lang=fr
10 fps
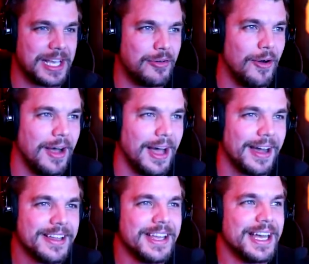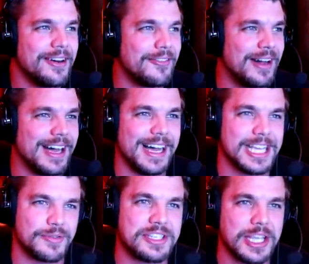savoir On
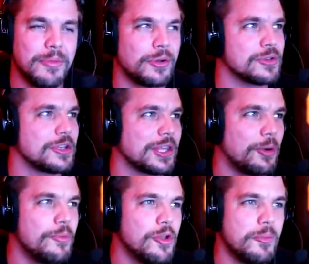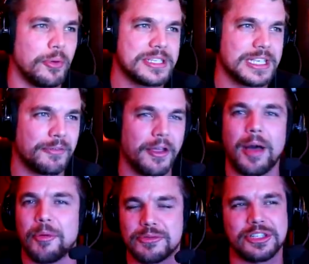va... Je vais essayer de me concentrer au mieux pour essayer de faire un bon